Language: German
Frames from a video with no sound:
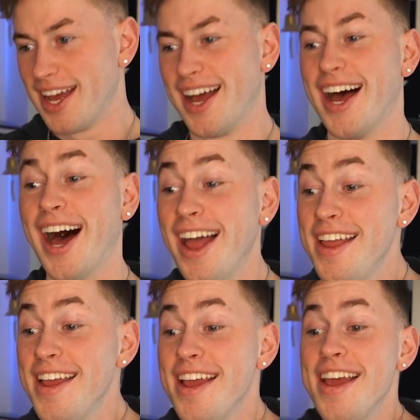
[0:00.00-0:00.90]

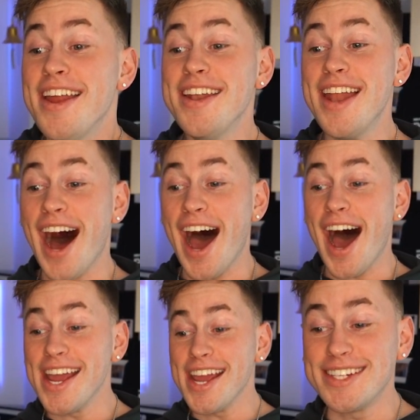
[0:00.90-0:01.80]

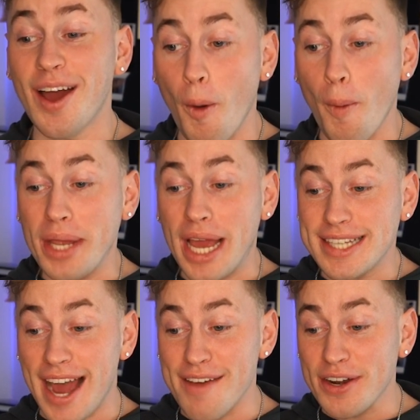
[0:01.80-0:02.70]
Nein, der OP hat
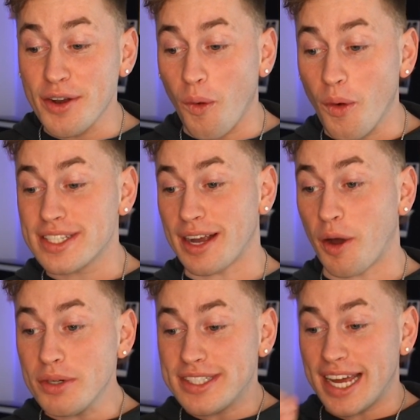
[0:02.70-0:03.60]
hier einfach einen Rucksack
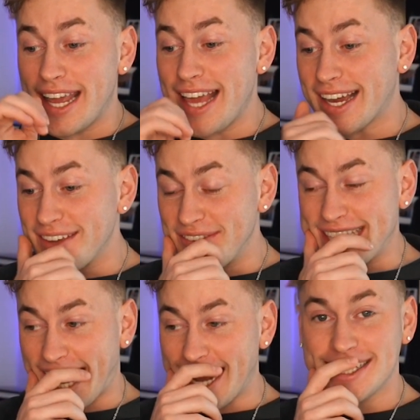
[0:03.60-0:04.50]
unter der Jacke. Wie
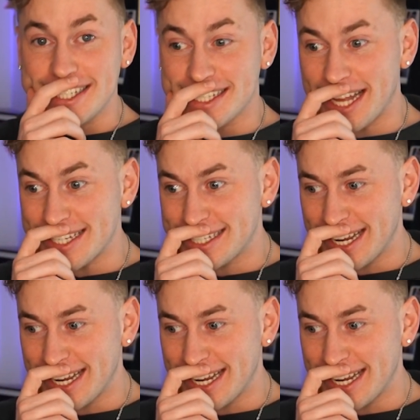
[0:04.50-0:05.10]
dreist ist das